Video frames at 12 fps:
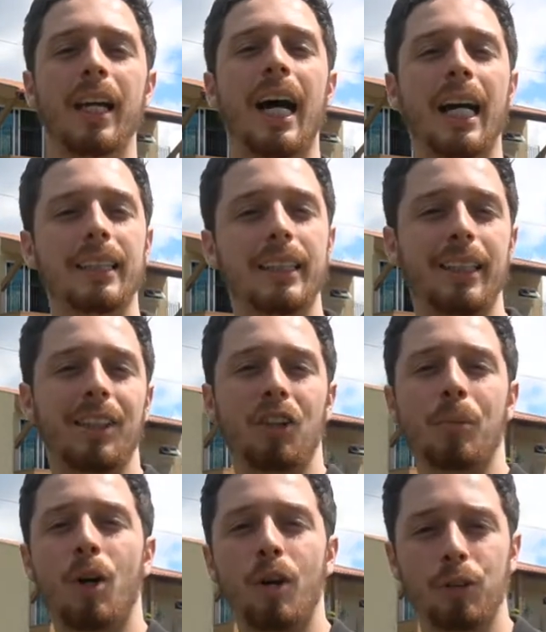adquirir um
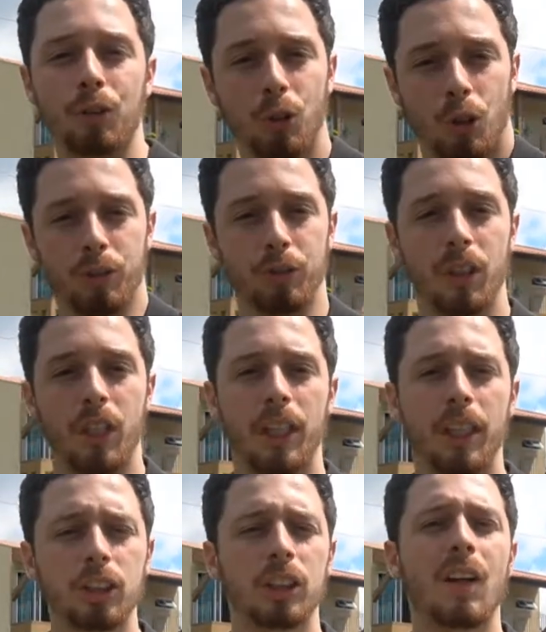imóvel novo.
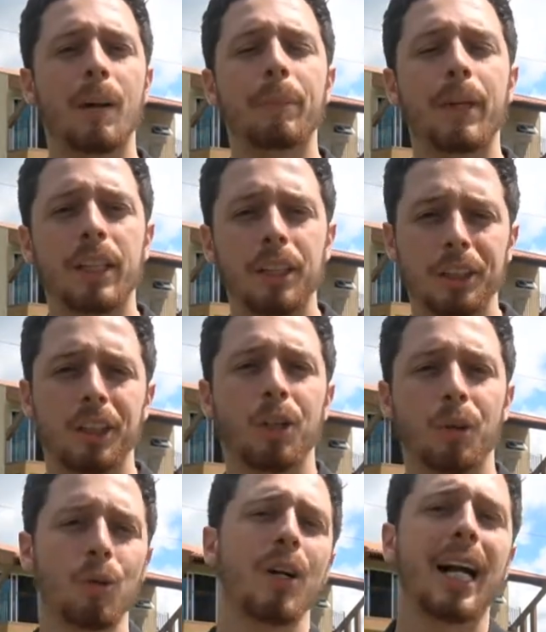Isso não apenas
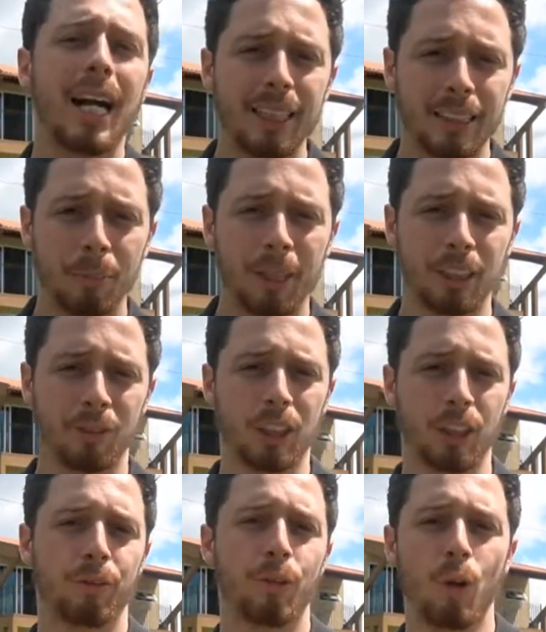com casas, mas mas se
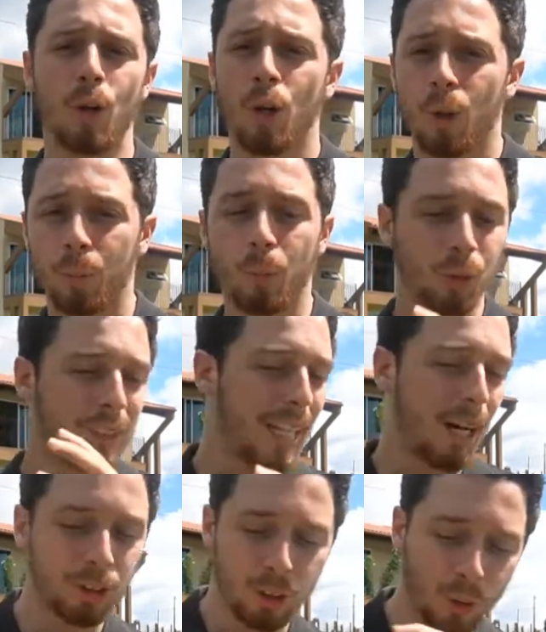você for
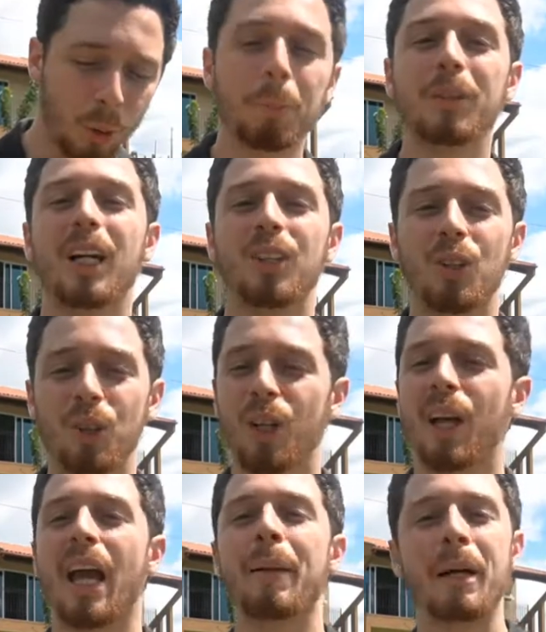montar o seu computador,
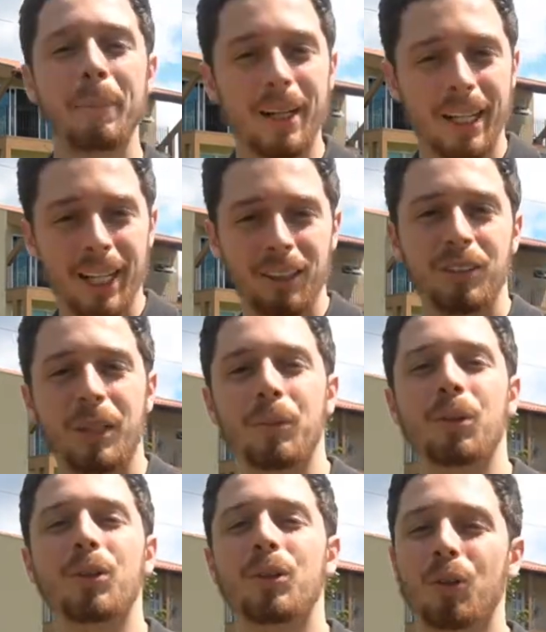é mais barato do que,
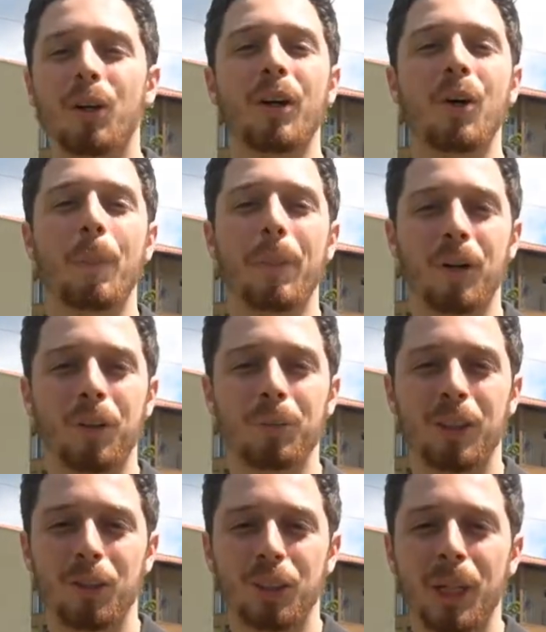do que comprar um
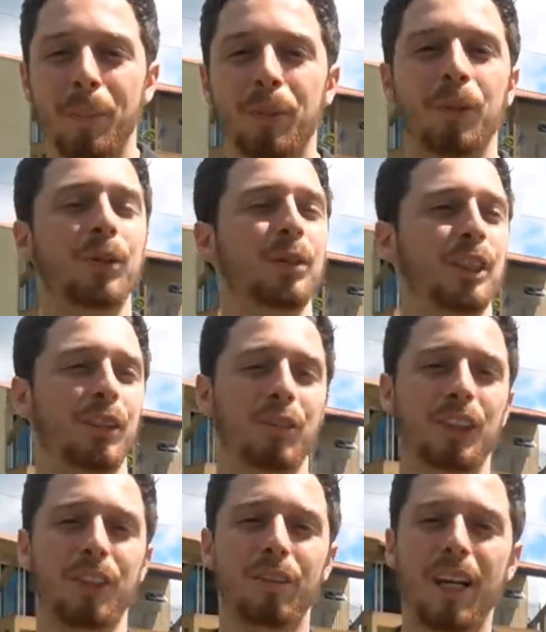computador já pronto. Se
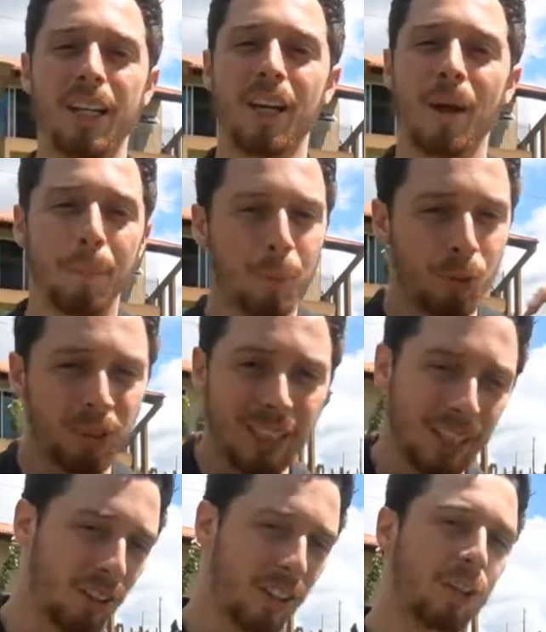você vai
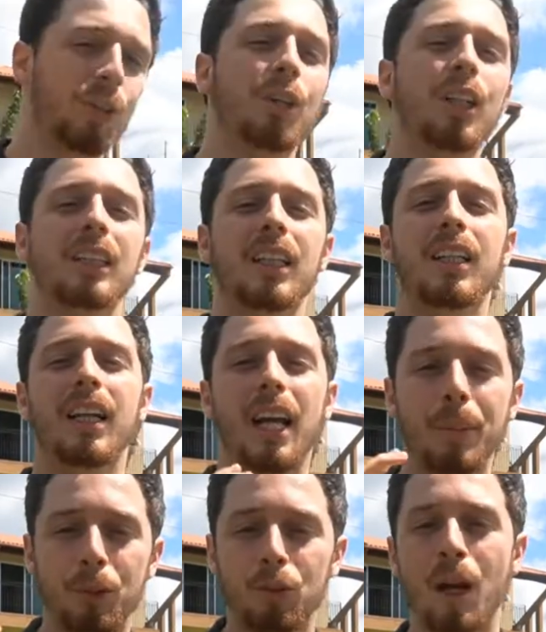montar qualquer coisa,
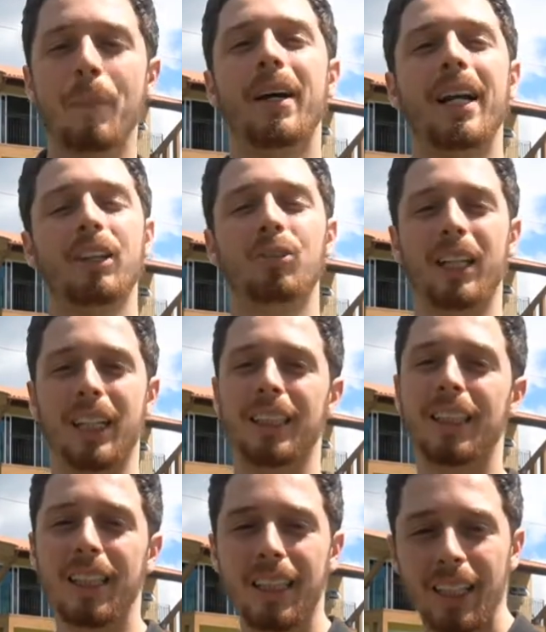é muito mais barato do que
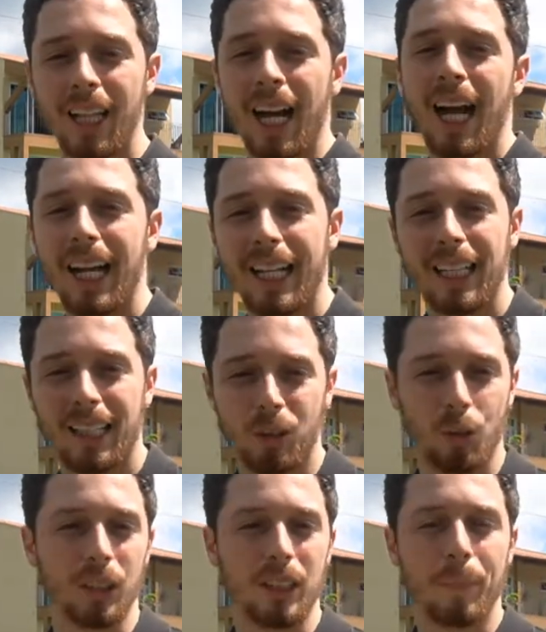adquirir aquela
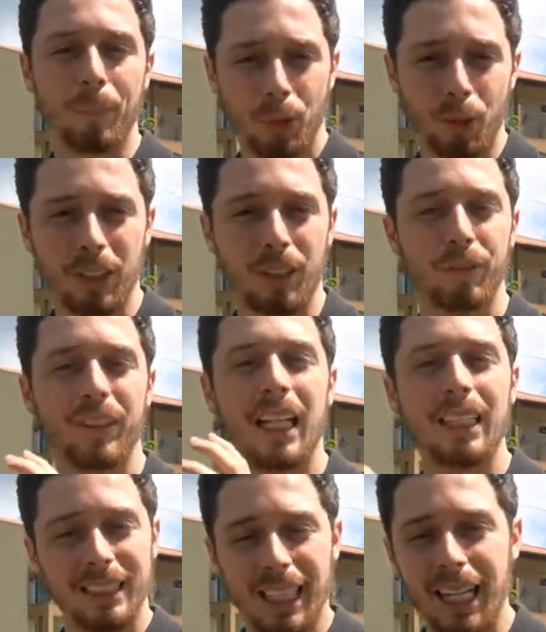coisa pronta,
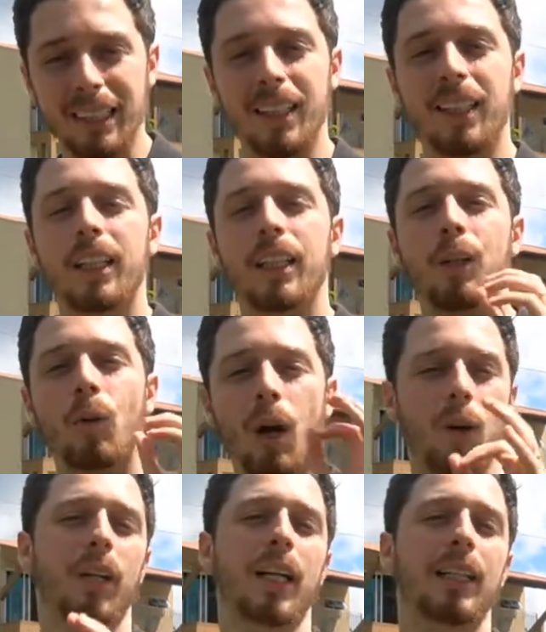finalizada. E qual
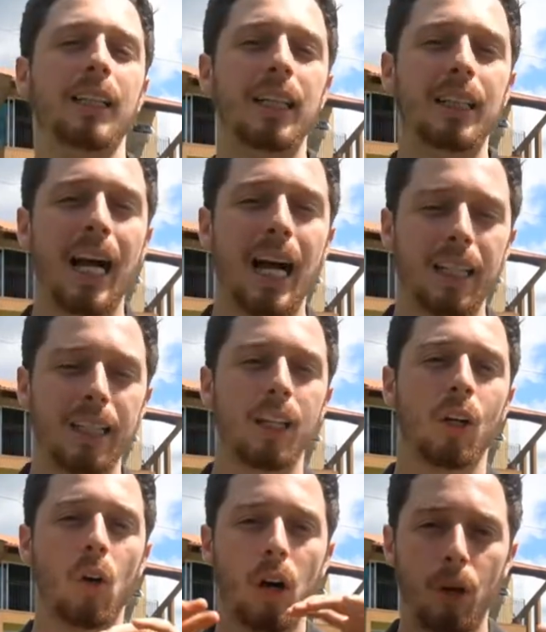é o grande detalhe?
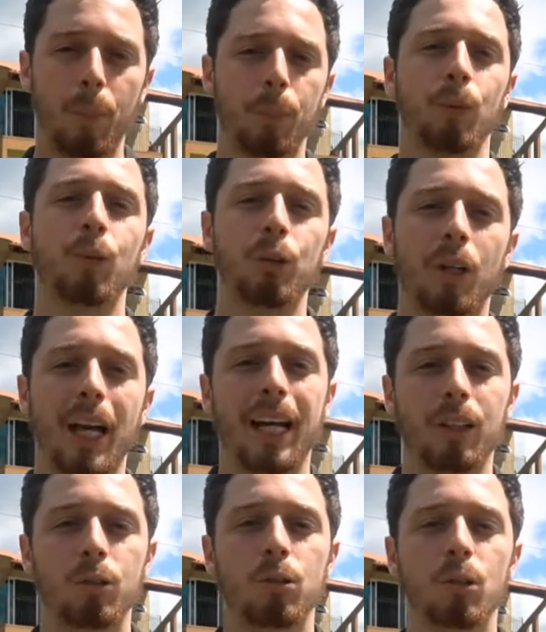Qual é o pulo do
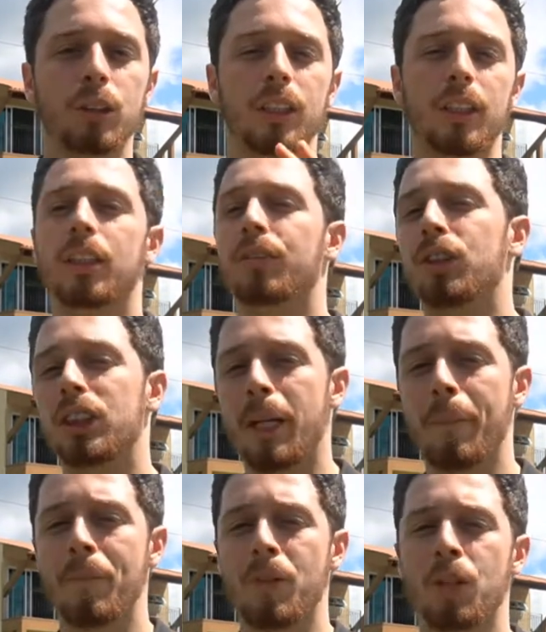gato? Com certeza
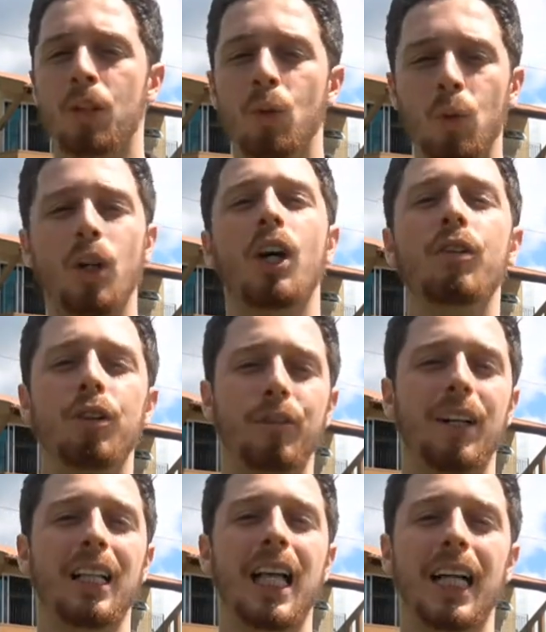você nunca ouviu
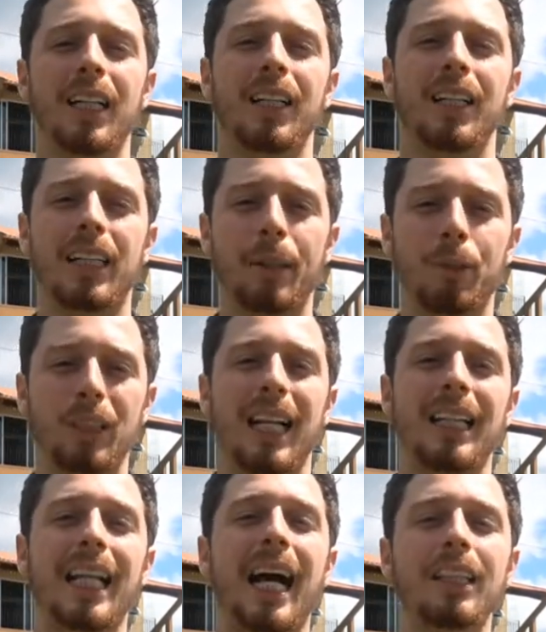falar na
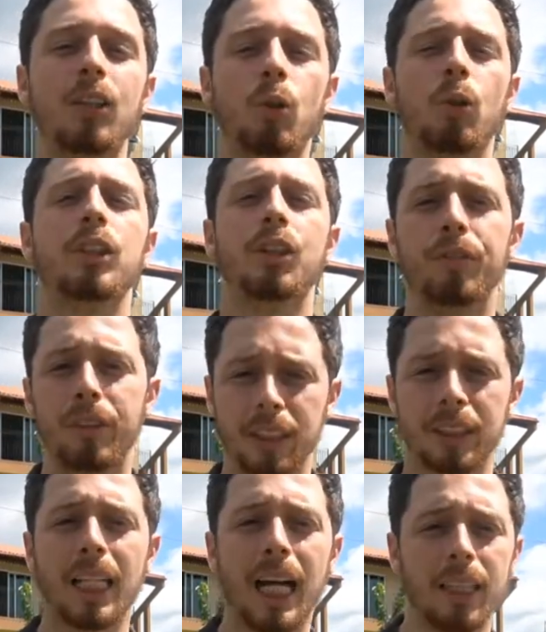modalidade de construção
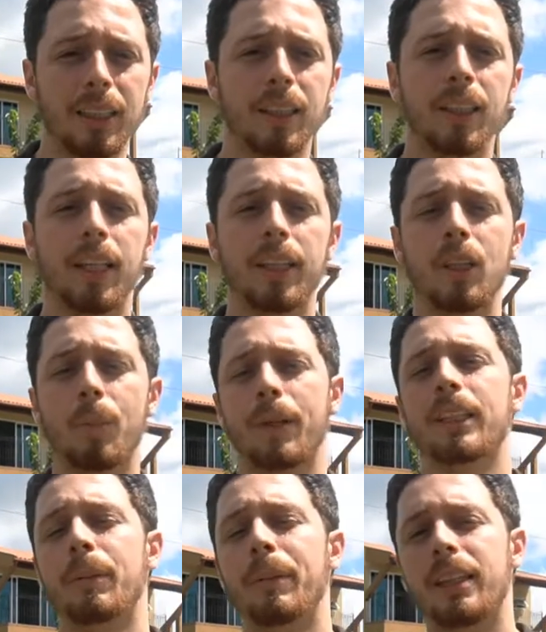financiada. Então
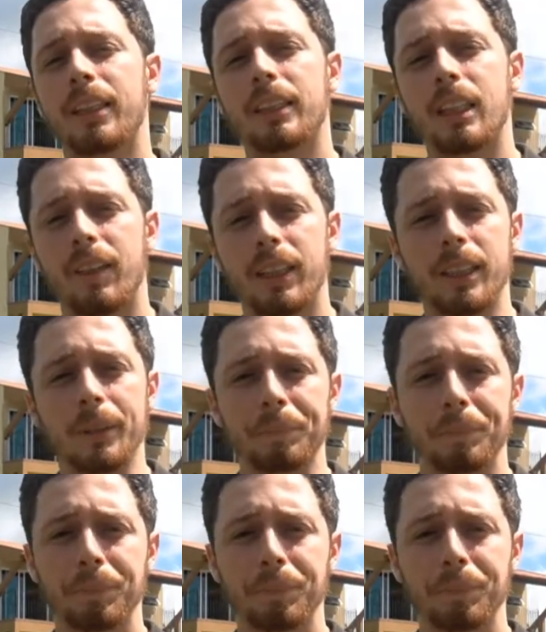presta bem atenção aqui.